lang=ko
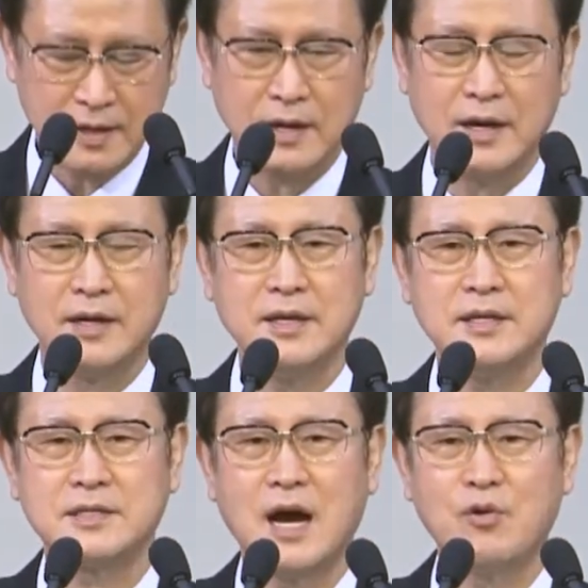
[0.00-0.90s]
어, 이
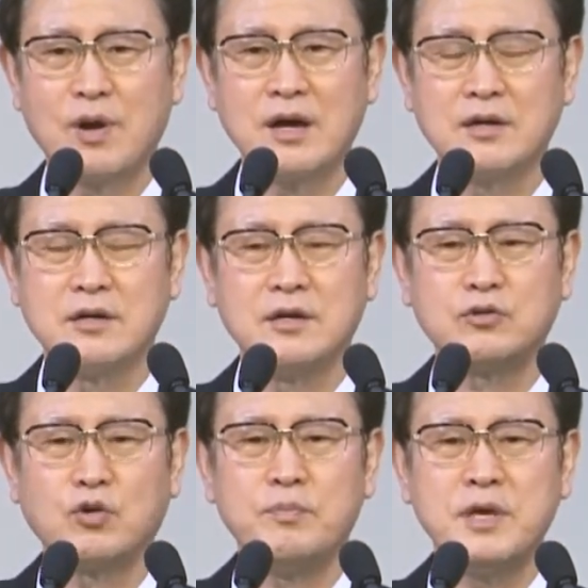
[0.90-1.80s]
사우랑은 그걸
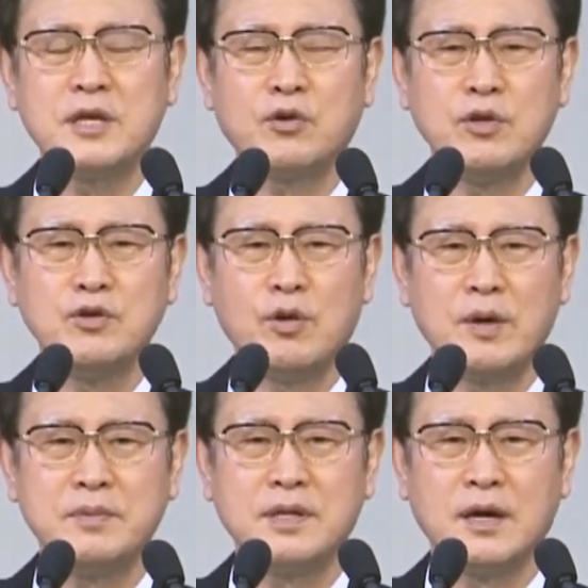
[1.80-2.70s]
또 미끼로
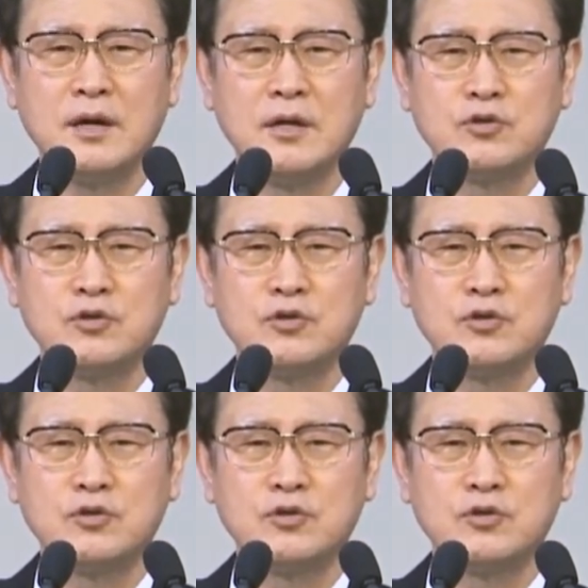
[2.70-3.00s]
이용합니다.